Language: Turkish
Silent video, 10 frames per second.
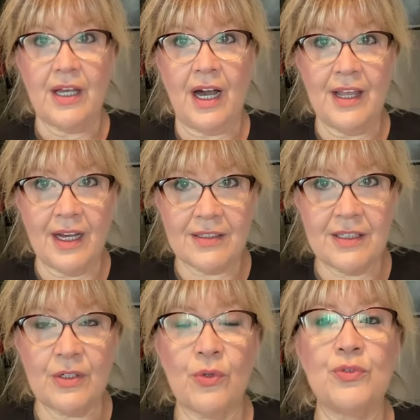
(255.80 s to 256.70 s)

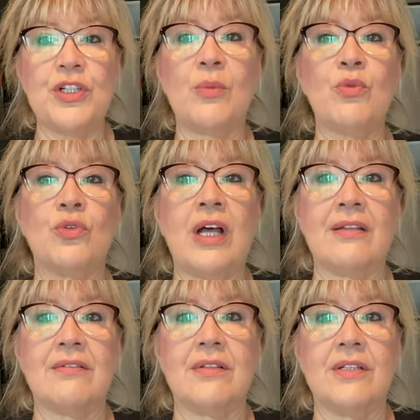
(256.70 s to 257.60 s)
ayaklarını o
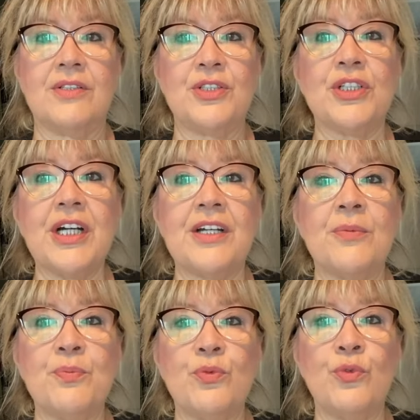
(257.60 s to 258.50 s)
çamurdan
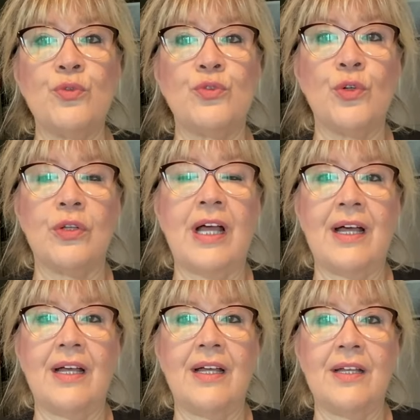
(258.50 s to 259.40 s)
çıkarıp düz
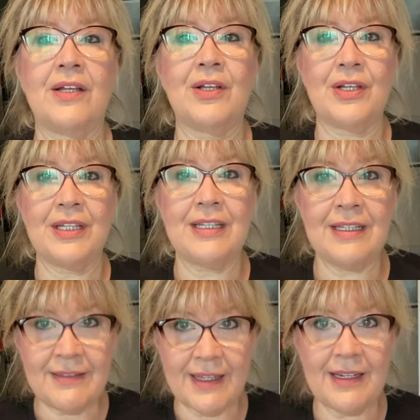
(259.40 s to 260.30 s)
yola e,
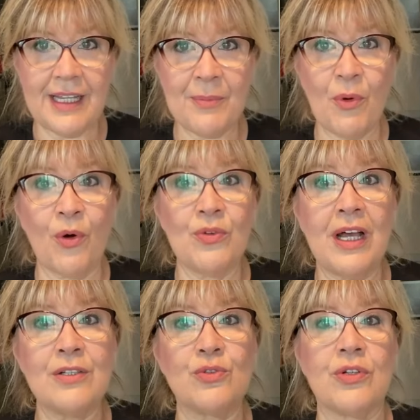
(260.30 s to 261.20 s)
iteleyip
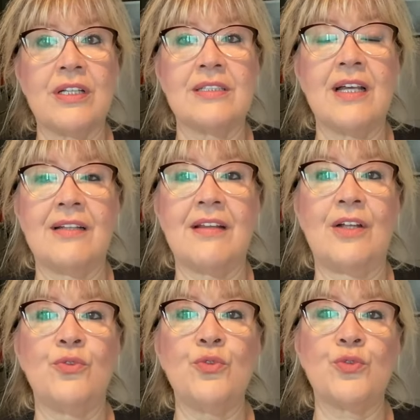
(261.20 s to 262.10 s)
ondan sonra da
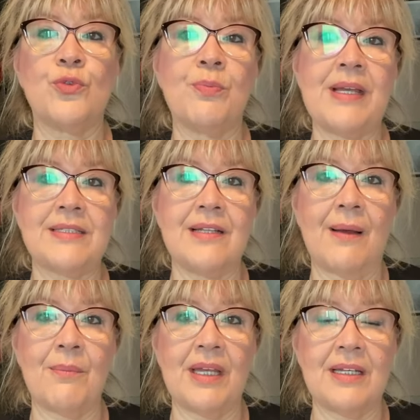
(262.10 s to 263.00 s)
zaten düzgün
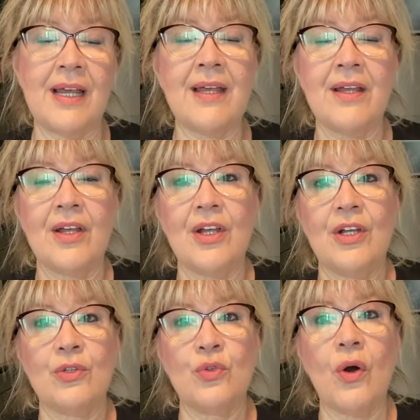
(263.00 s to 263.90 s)
beslenmeyle
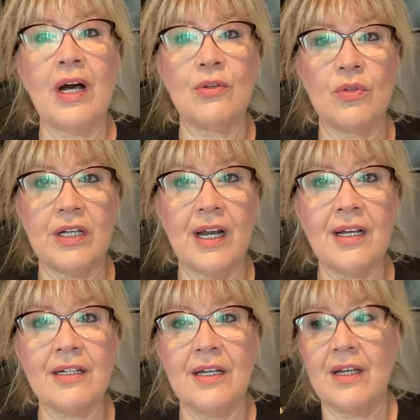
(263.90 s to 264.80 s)
doğal
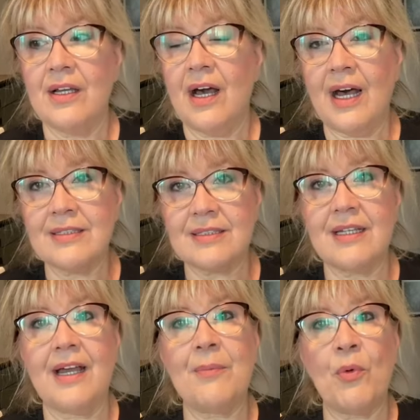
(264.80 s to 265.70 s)
olarak
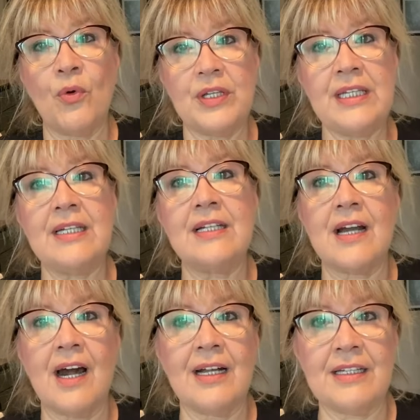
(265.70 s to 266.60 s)
hasta hep o
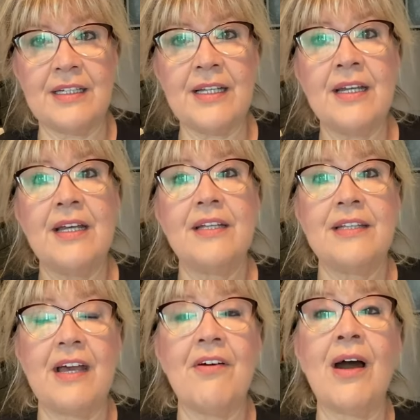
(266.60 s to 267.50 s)
iyilik halini
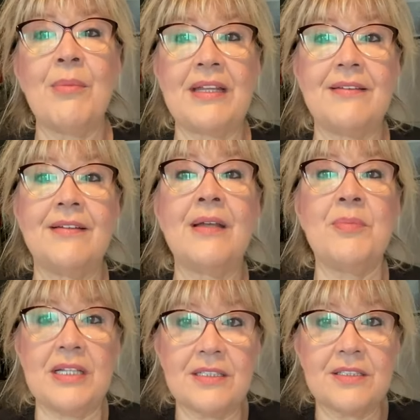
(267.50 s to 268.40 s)
devam
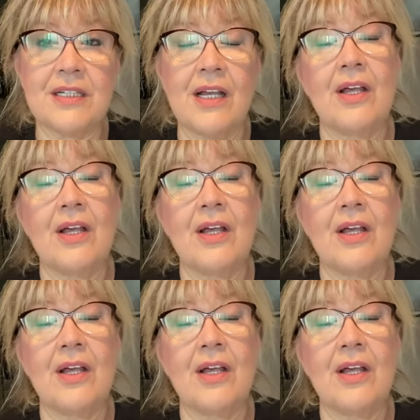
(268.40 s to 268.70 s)
ettirebilir.